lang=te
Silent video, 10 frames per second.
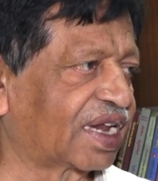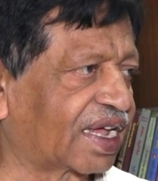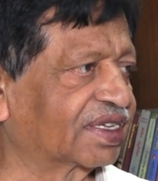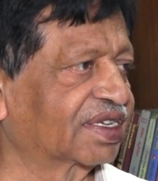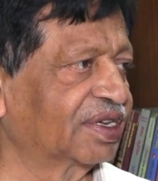
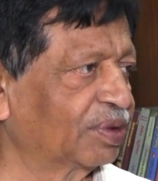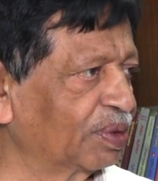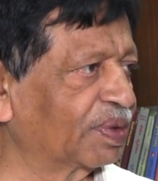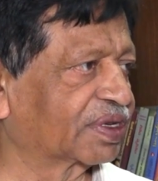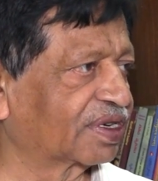రాజకీయ
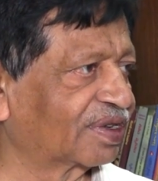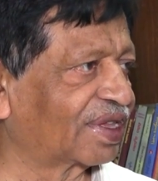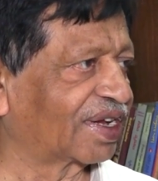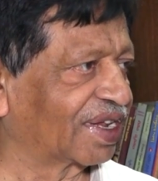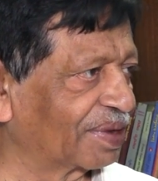విమర్శలు
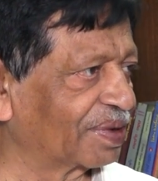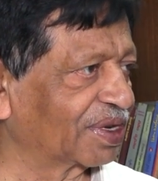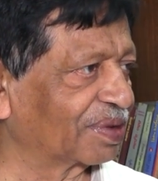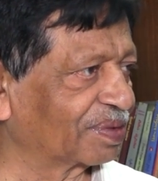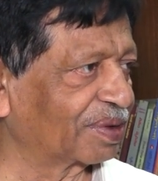దాన్ని
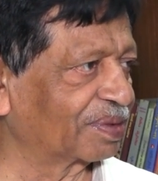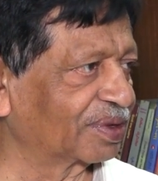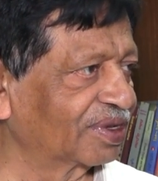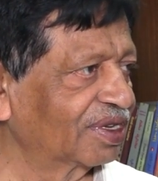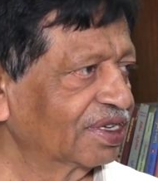ఏమని
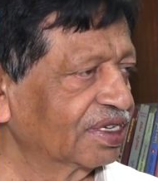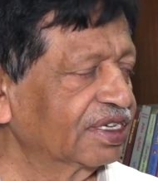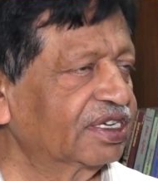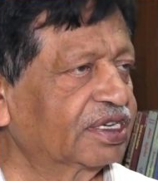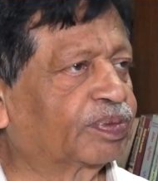చెప్తాము
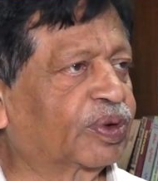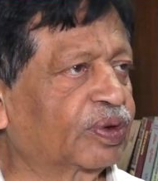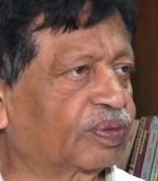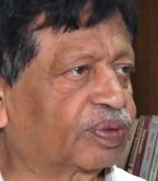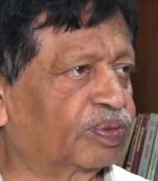
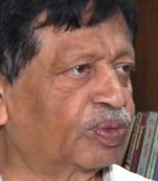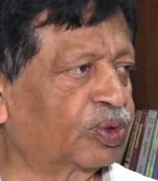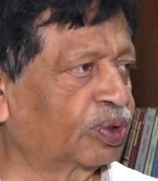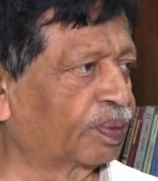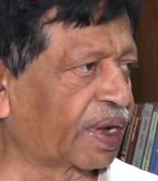ఇప్పుడు
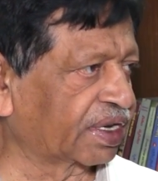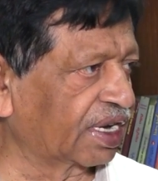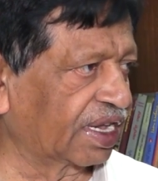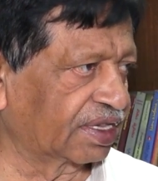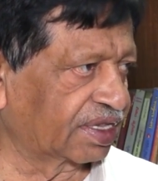మూడు
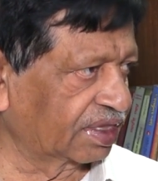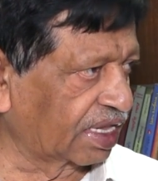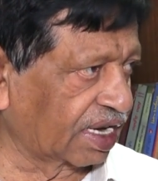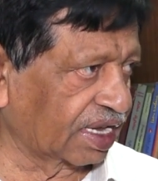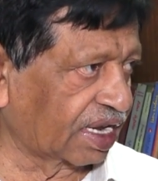పార్టీలు అయితే
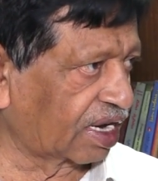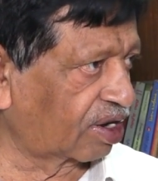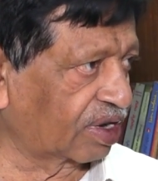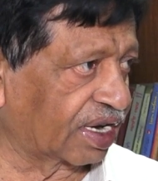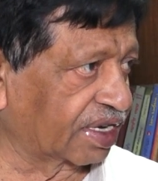
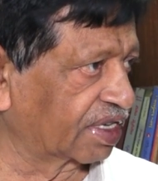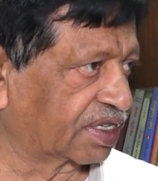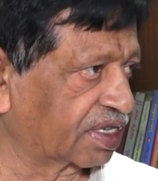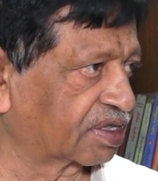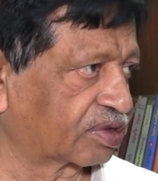తెలంగాణలో
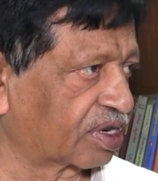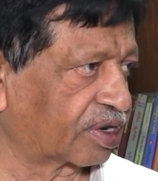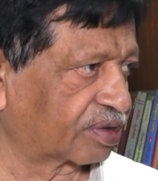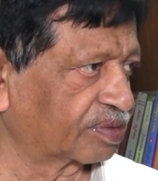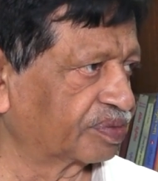కంటెస్ట్
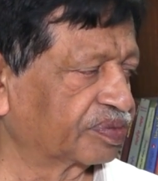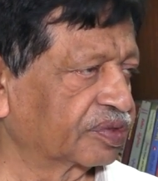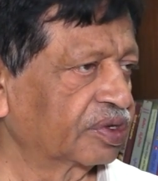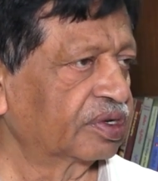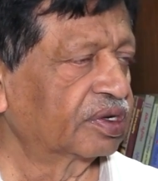చేస్తున్నారు
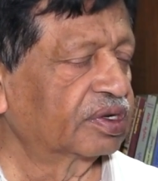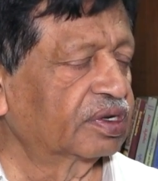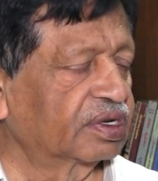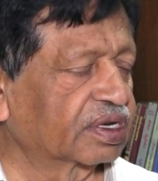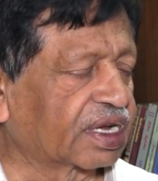
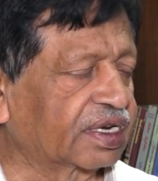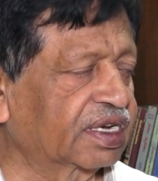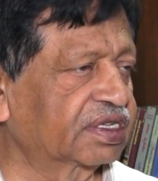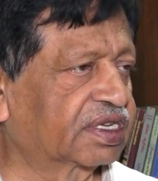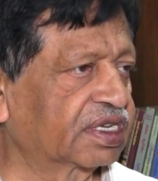
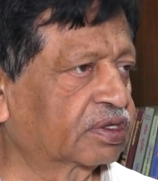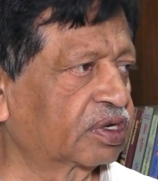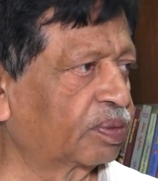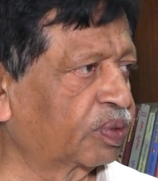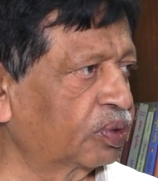కంటెస్ట్
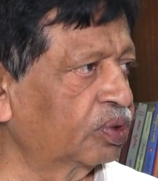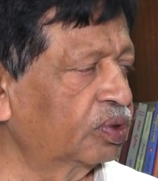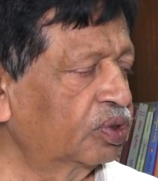చేసినప్పుడు